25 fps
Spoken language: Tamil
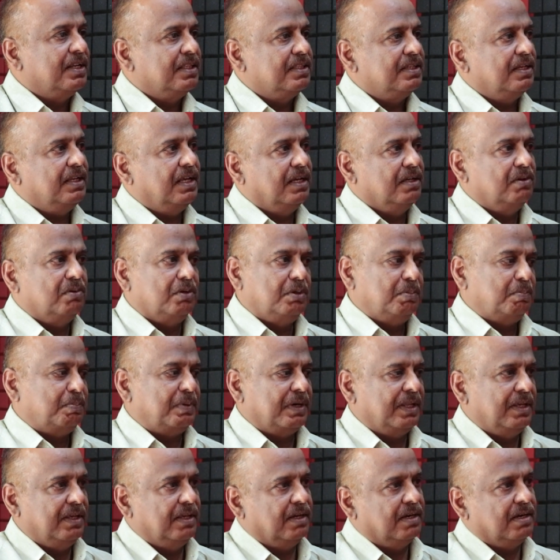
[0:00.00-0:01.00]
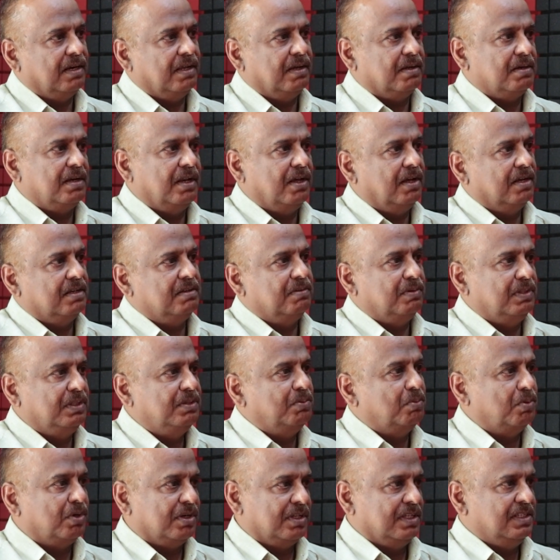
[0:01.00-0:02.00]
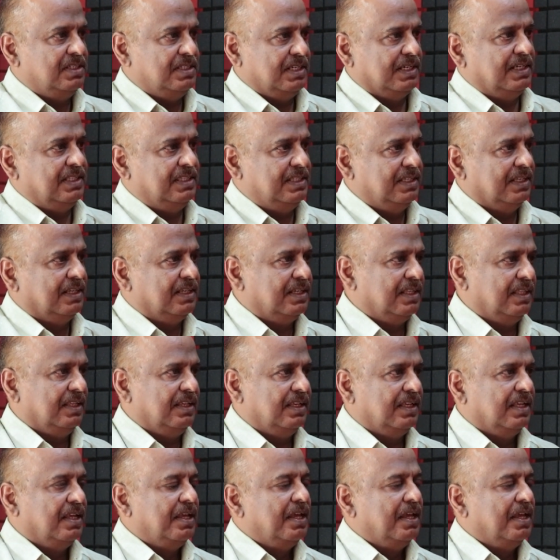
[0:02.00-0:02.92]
இடத்துல அங்கே ஒரு பழைய கிளாக் வந்து உடஞ்சி எடுத்து இருக்குது